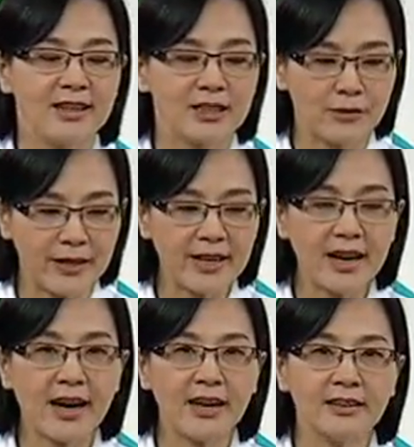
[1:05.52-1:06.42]
สวัสดี
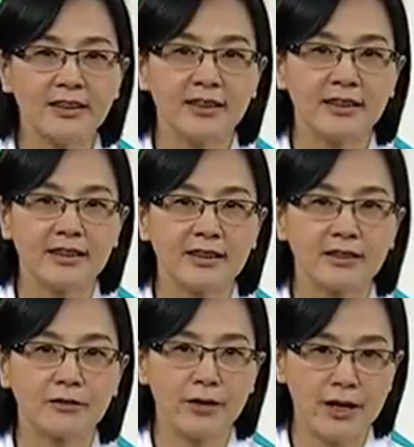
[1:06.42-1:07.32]
ค่ะ
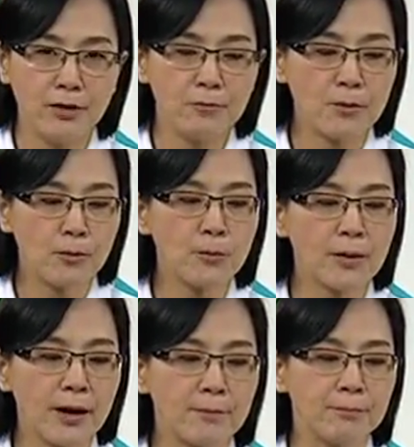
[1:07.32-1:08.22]
วันนี้มาพบ
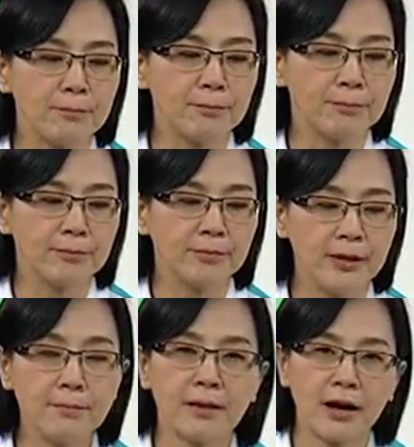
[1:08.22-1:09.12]
กับ
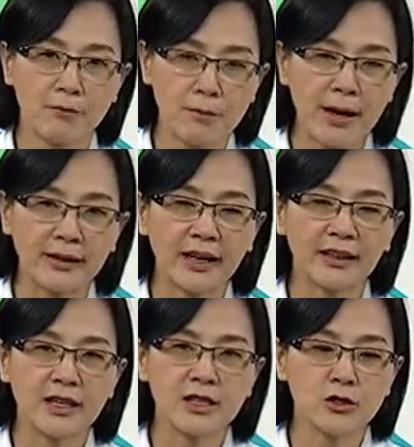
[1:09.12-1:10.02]
ทิปการวางแผนการ
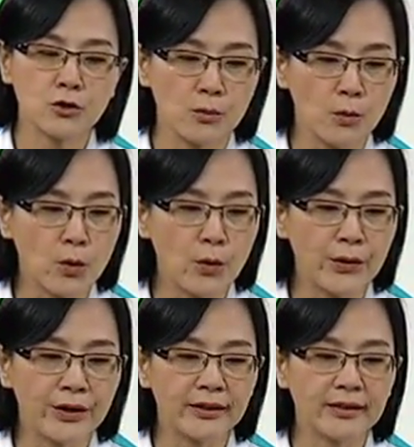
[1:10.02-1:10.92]
เงินส่วนบุคค
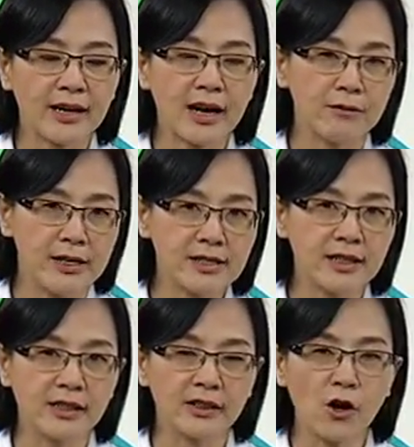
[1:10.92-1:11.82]
ลนะคะ วันนี้เส
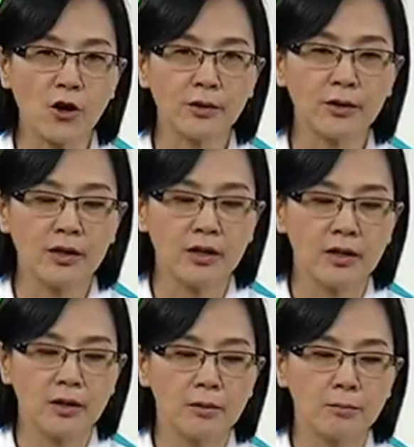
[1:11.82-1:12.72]
นอตอน
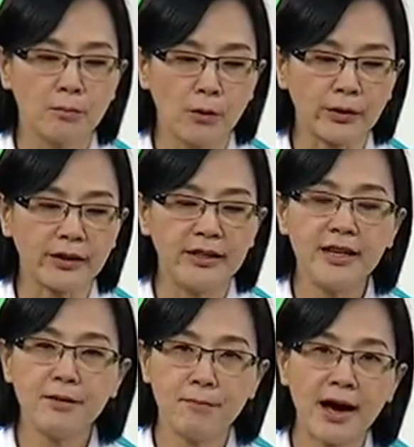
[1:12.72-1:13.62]
ปลดห
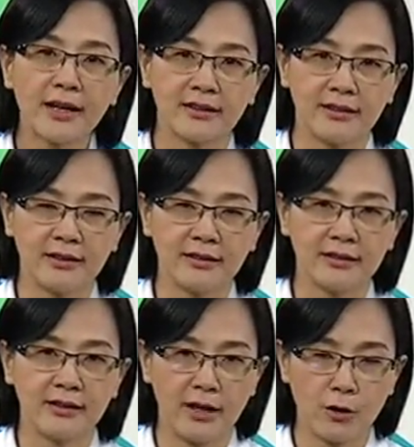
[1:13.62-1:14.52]
นี้บ้าน
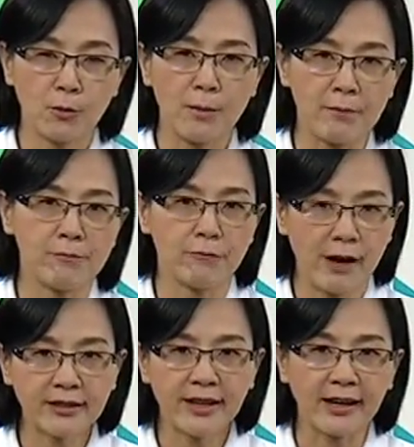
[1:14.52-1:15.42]
เร็วแบบ
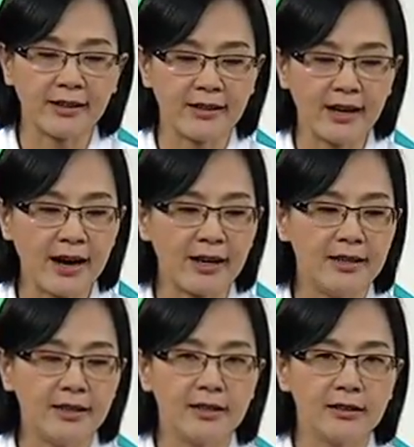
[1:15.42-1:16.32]
ฟาสแท็กนะคะ
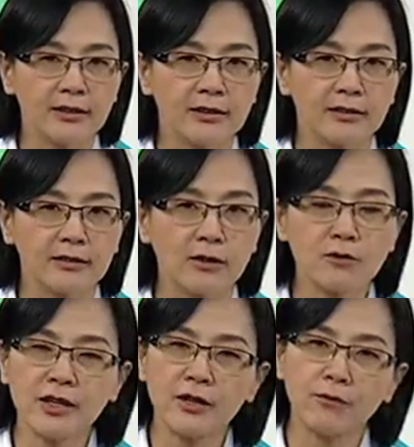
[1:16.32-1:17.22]
เรา
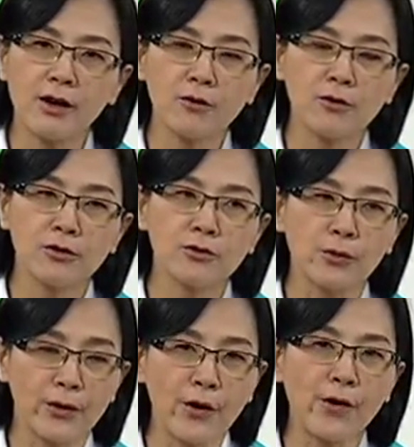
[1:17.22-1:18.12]
จะเห็นว่าคน
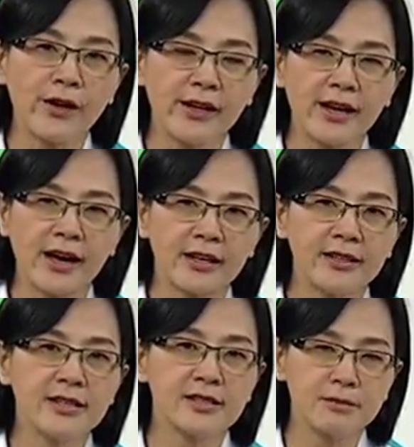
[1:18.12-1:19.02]
ส่วนน้อยเลยนะคะ
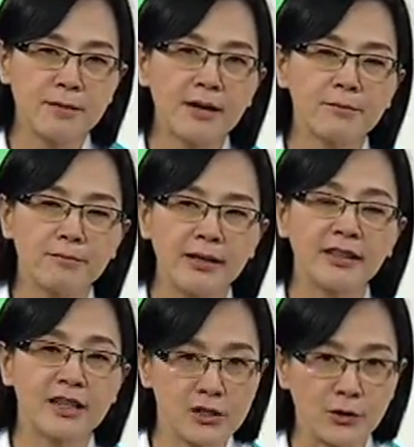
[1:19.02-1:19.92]
ที่จะซื้อบ้านเป็น
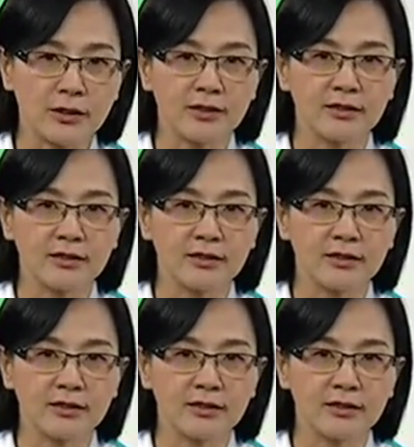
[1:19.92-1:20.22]
เงินสด